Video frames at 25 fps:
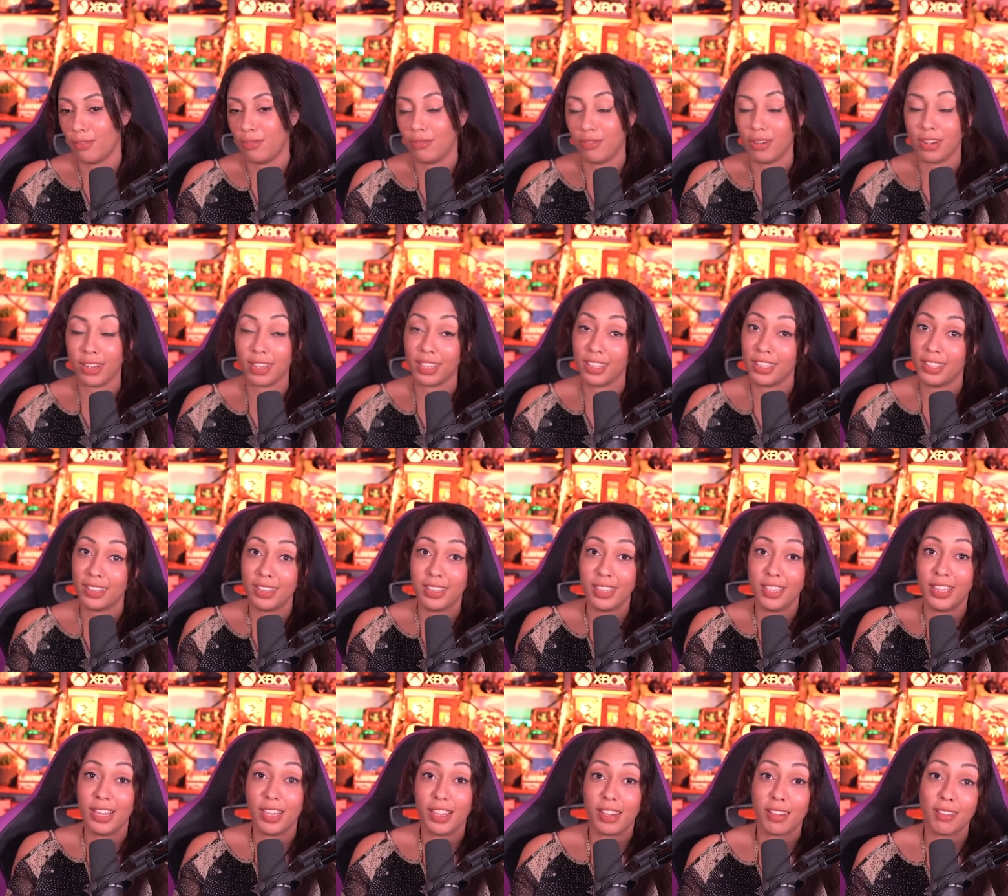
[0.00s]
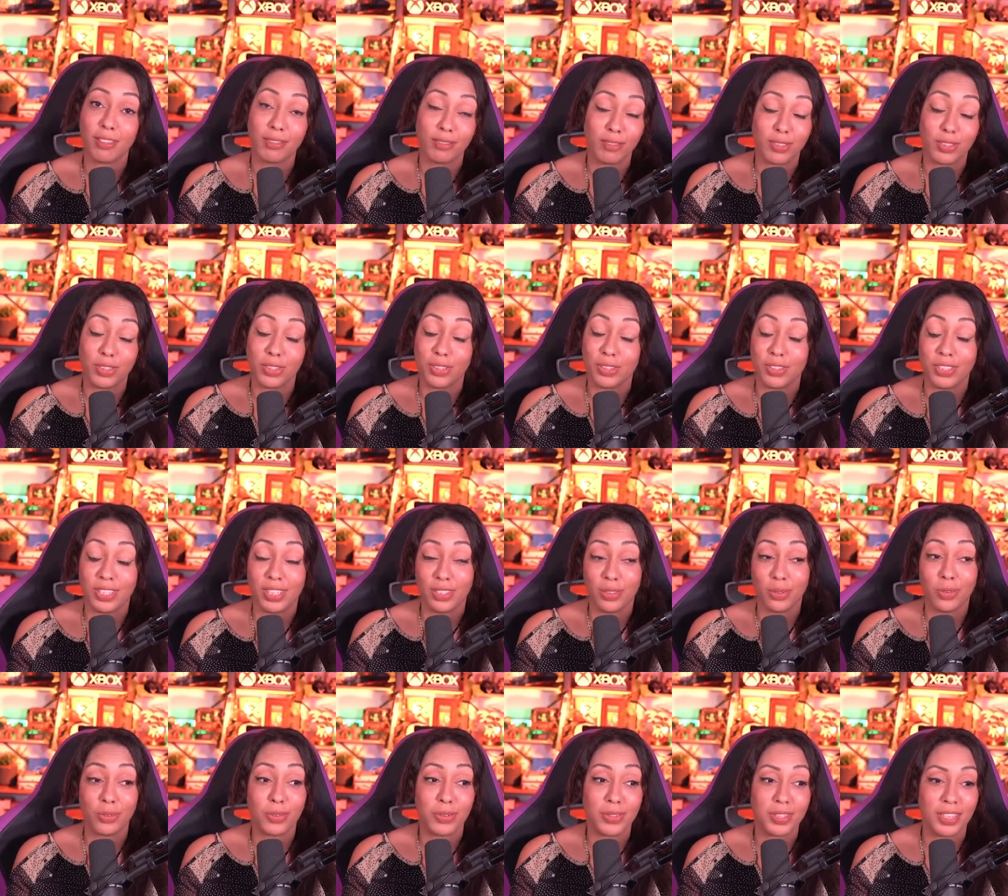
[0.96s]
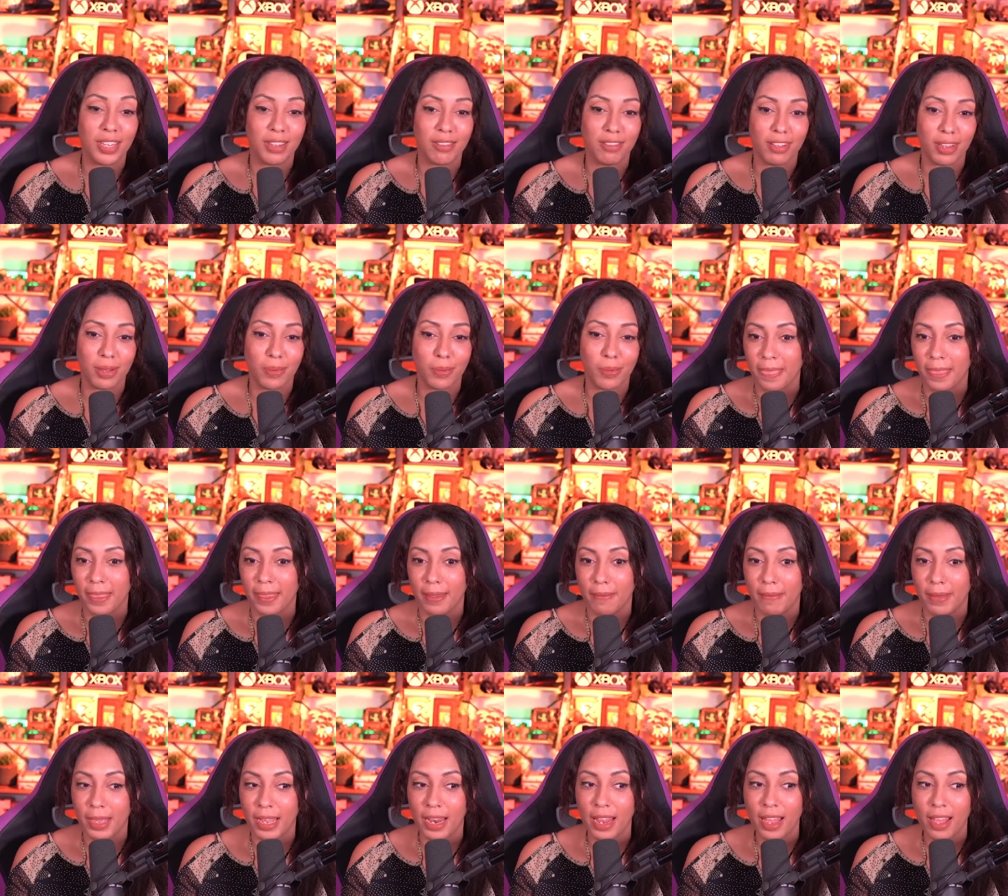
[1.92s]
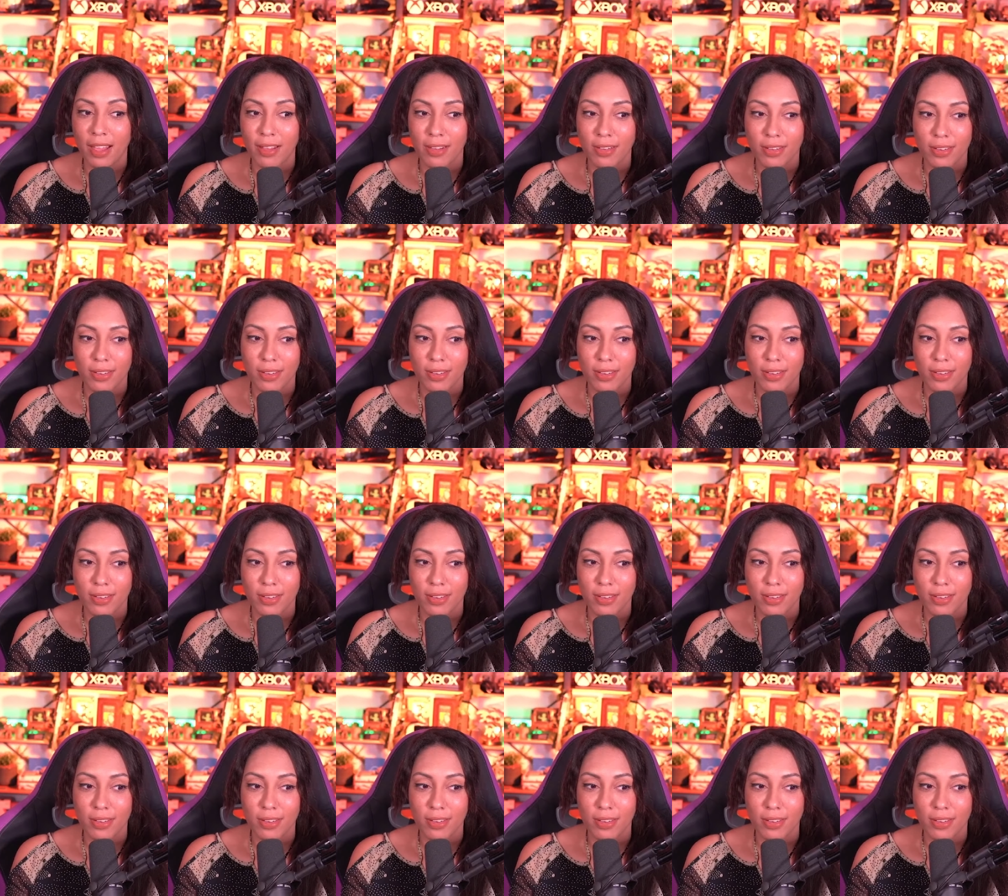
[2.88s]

Voir Rick Negan. J'attends que ça vraiment. Mais là,